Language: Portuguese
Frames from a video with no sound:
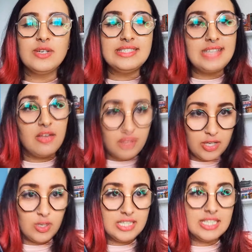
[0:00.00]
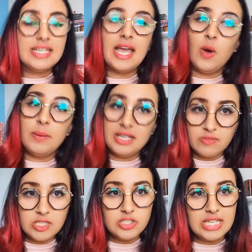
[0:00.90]
conhecer a Verônica, que é uma
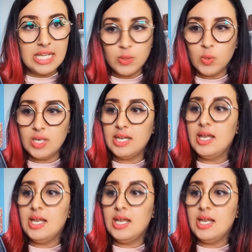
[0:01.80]
investigadora.